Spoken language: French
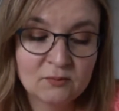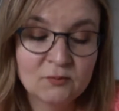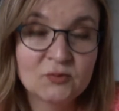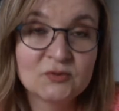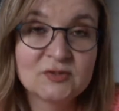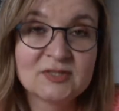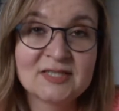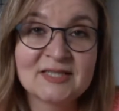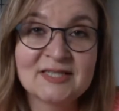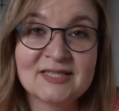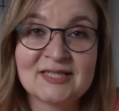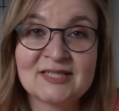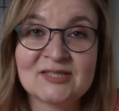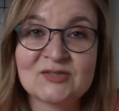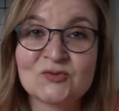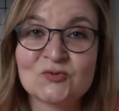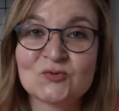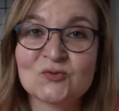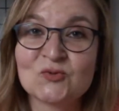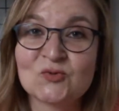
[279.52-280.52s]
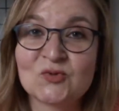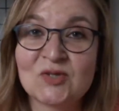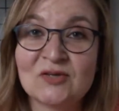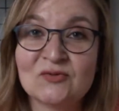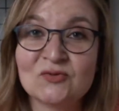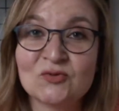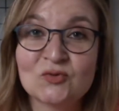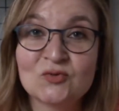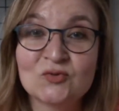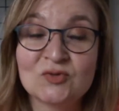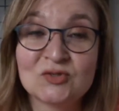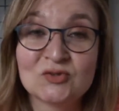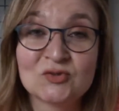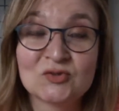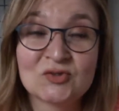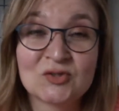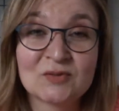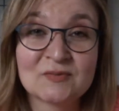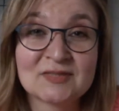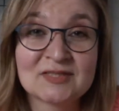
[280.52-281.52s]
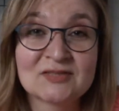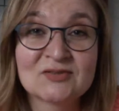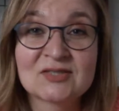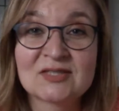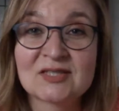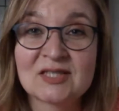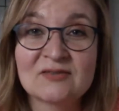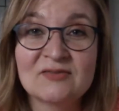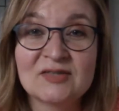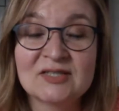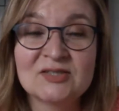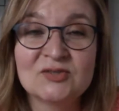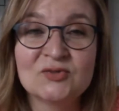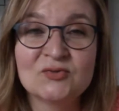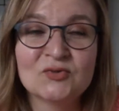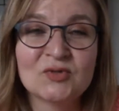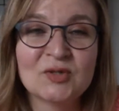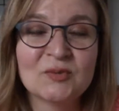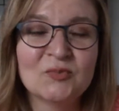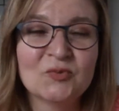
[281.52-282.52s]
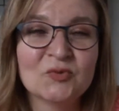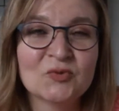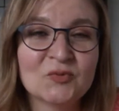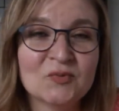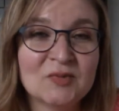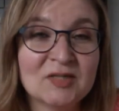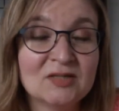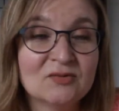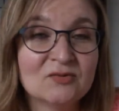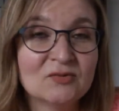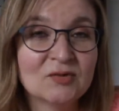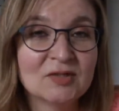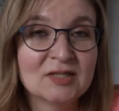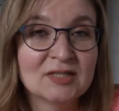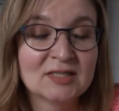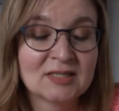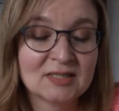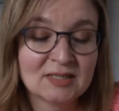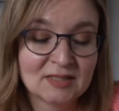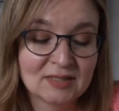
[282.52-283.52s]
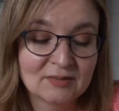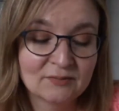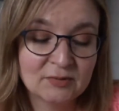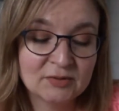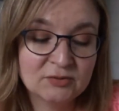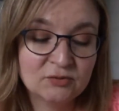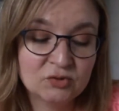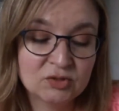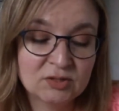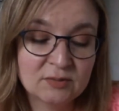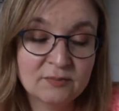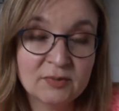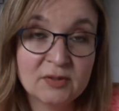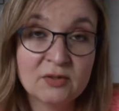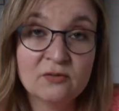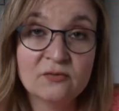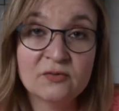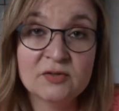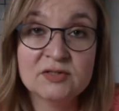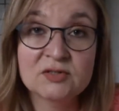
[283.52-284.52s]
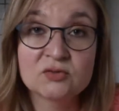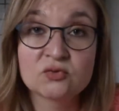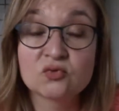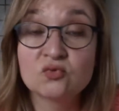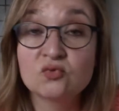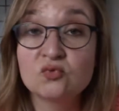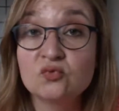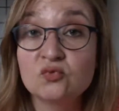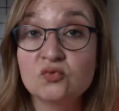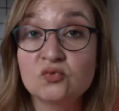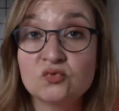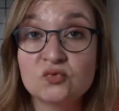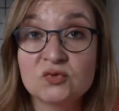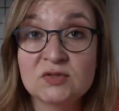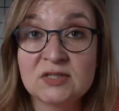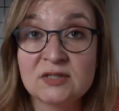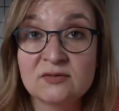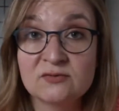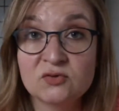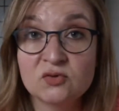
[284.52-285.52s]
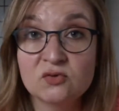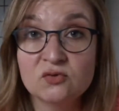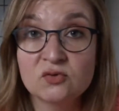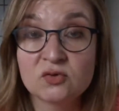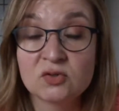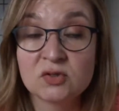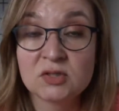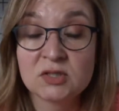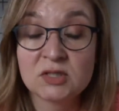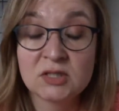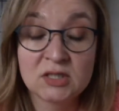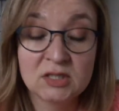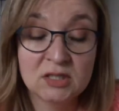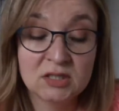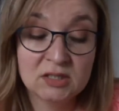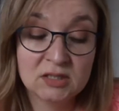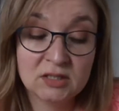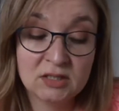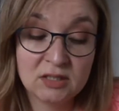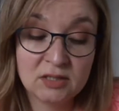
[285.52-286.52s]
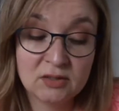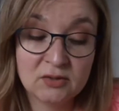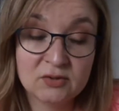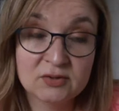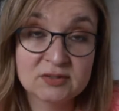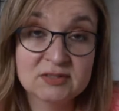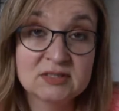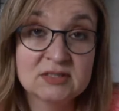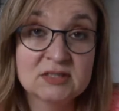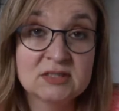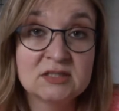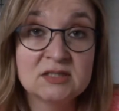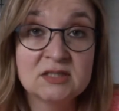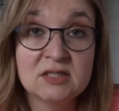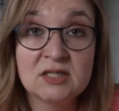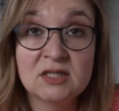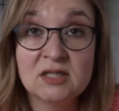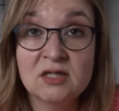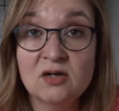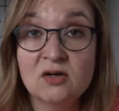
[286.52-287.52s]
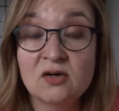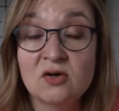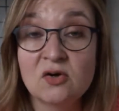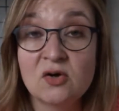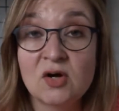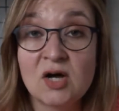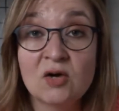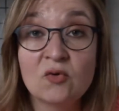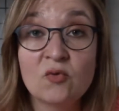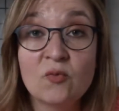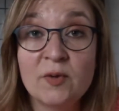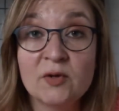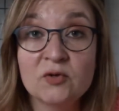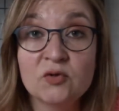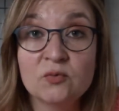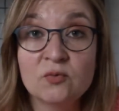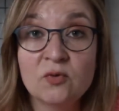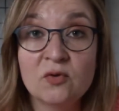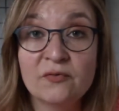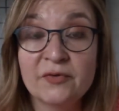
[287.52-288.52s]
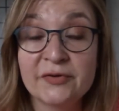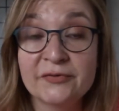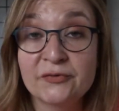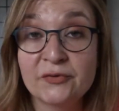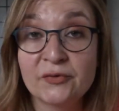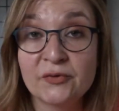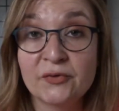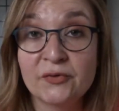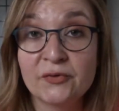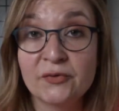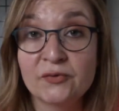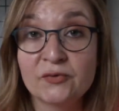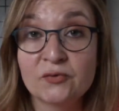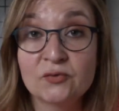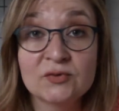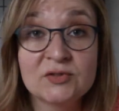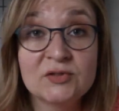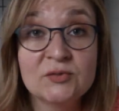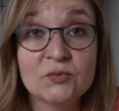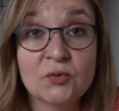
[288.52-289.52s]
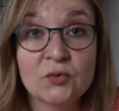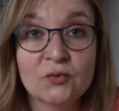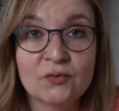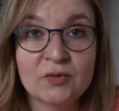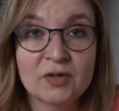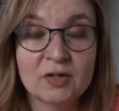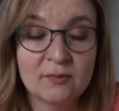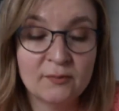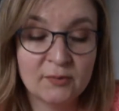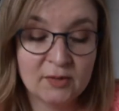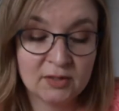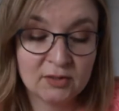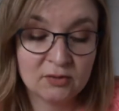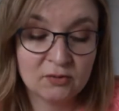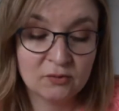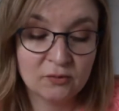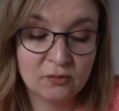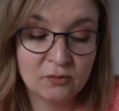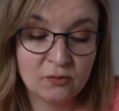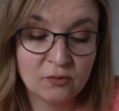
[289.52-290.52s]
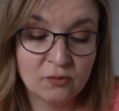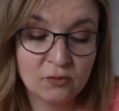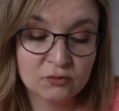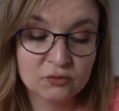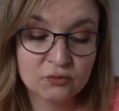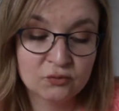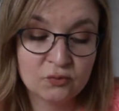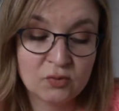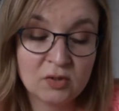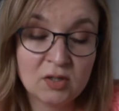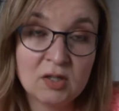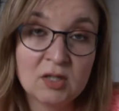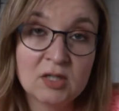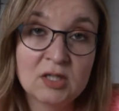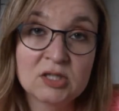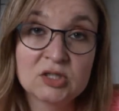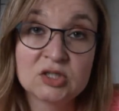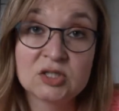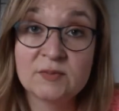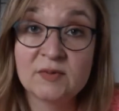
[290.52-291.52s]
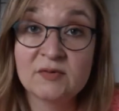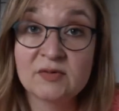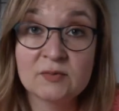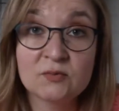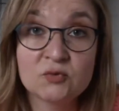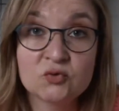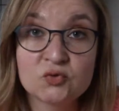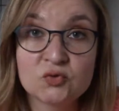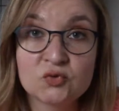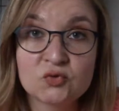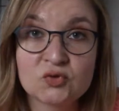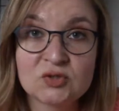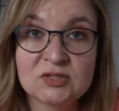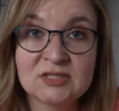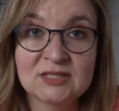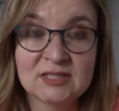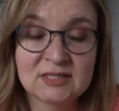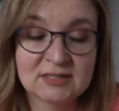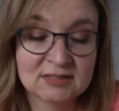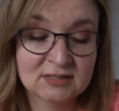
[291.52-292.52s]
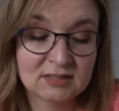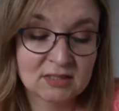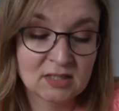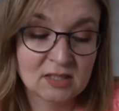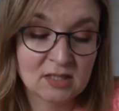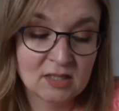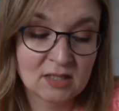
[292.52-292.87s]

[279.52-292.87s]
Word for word: vous avez des questions sur la viande ou des choses comme ça, ce serait très facile de vous répondre. Mais euh, ouais. Moi, ce que j'aime pas, en fait, c'est surtout tout ce qui est viande et euh, ce qui est euh, accompagnement, en fait, condiment. Voilà, après, en soi, j'ai pas vraiment de choses que je déteste.